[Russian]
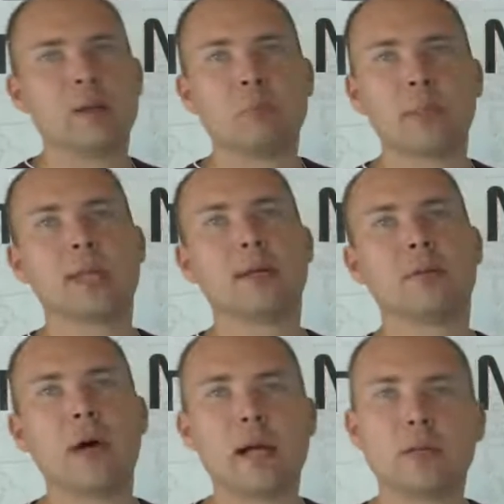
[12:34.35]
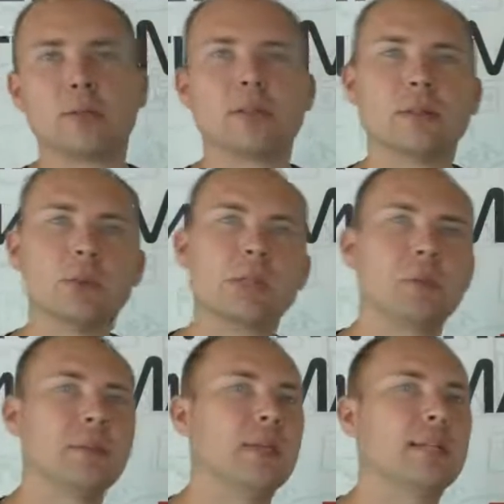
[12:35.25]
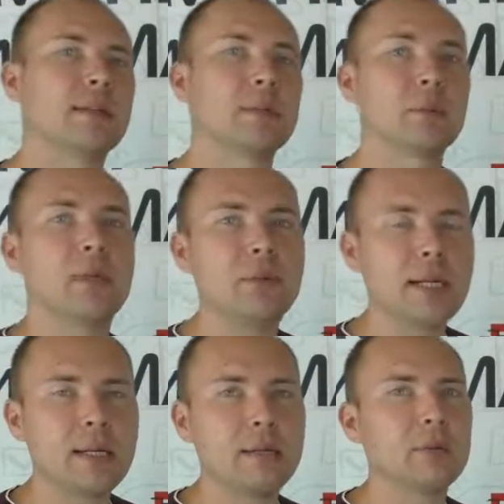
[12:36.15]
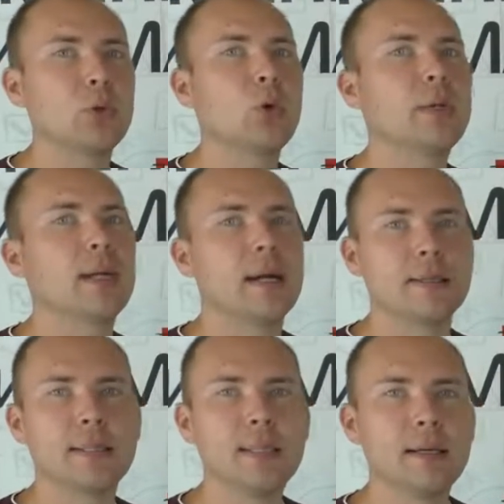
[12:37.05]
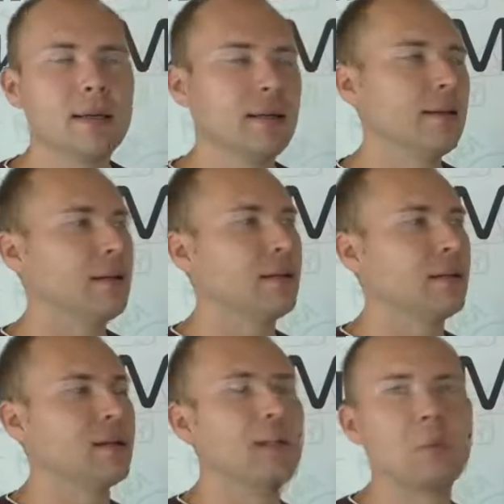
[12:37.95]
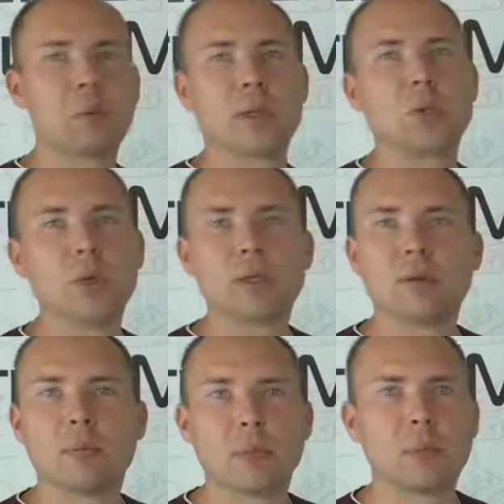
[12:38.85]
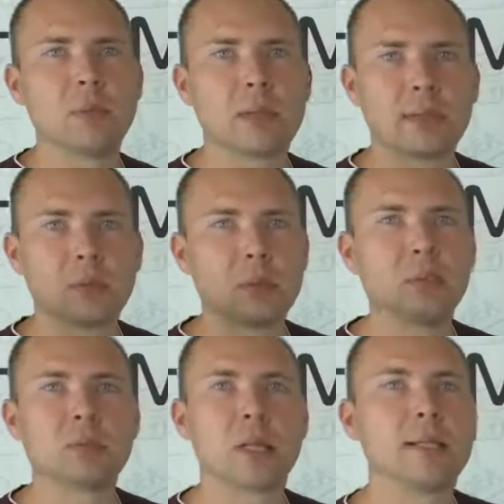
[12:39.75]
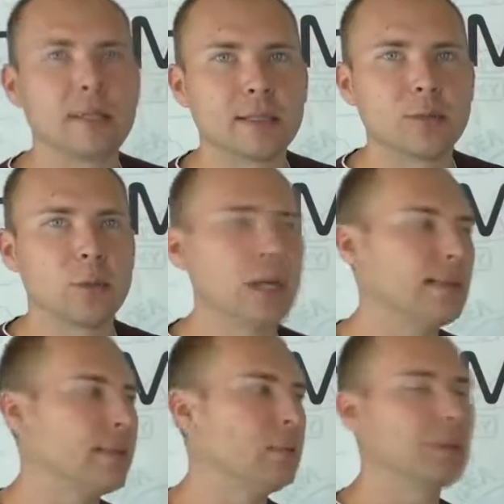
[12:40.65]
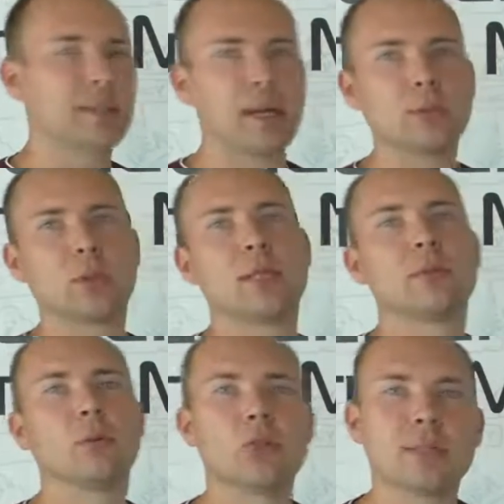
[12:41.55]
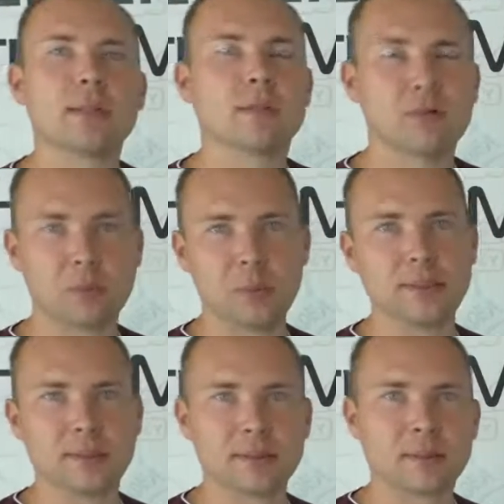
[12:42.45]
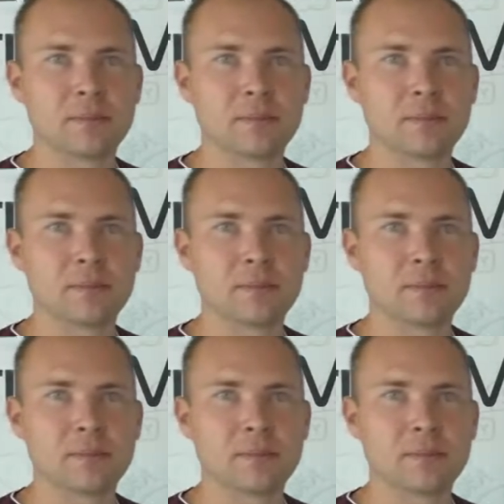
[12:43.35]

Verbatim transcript: подогреваются, у них появляется к вам доверие, и в итоге они Э, либо приходят к вам, например, там, на бесплатные консультации, либо сразу хотят включаться к вам в бизнес.